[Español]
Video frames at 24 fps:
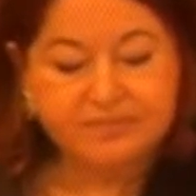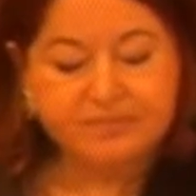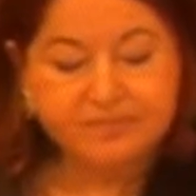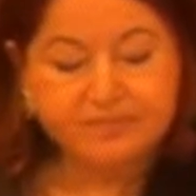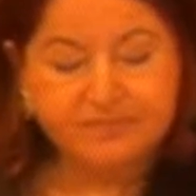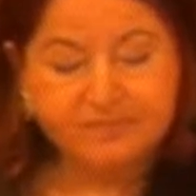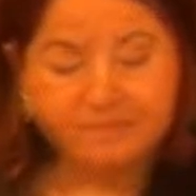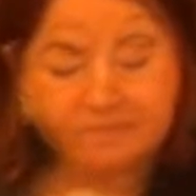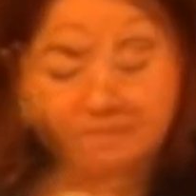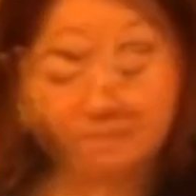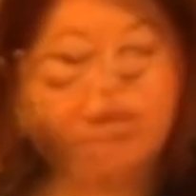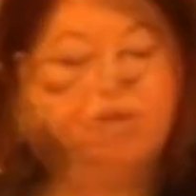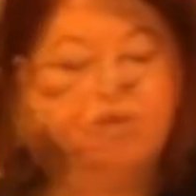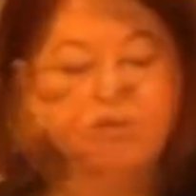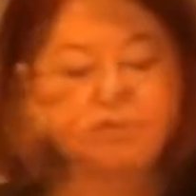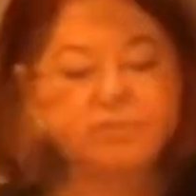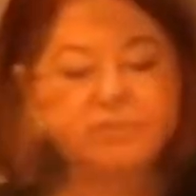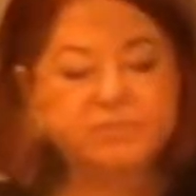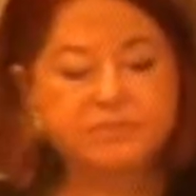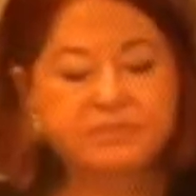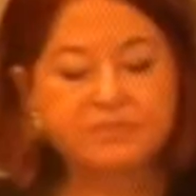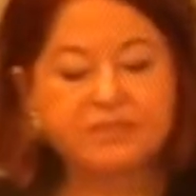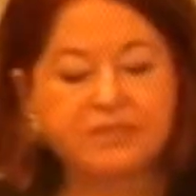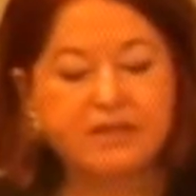Primero,
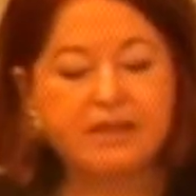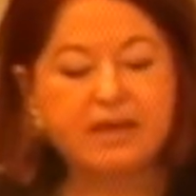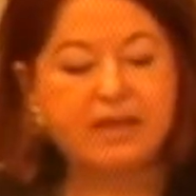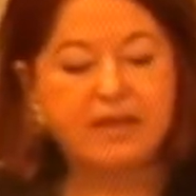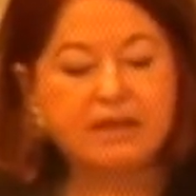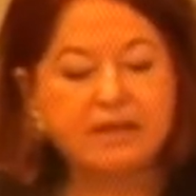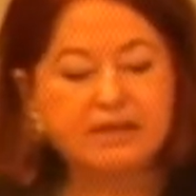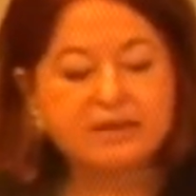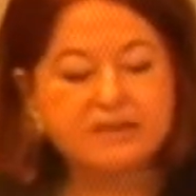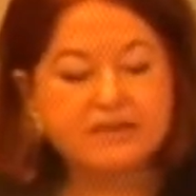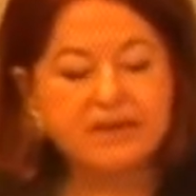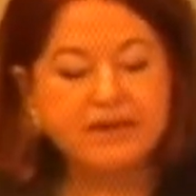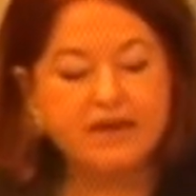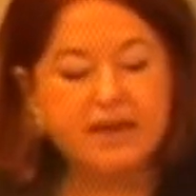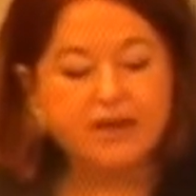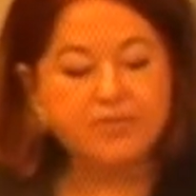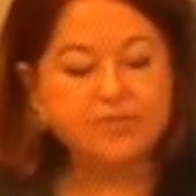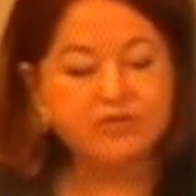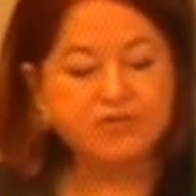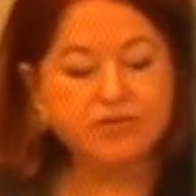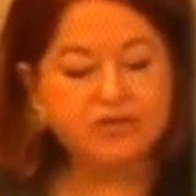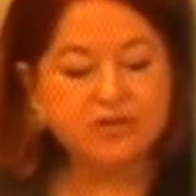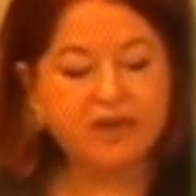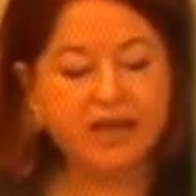
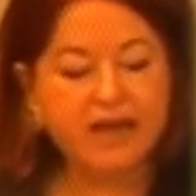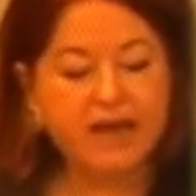tenemos que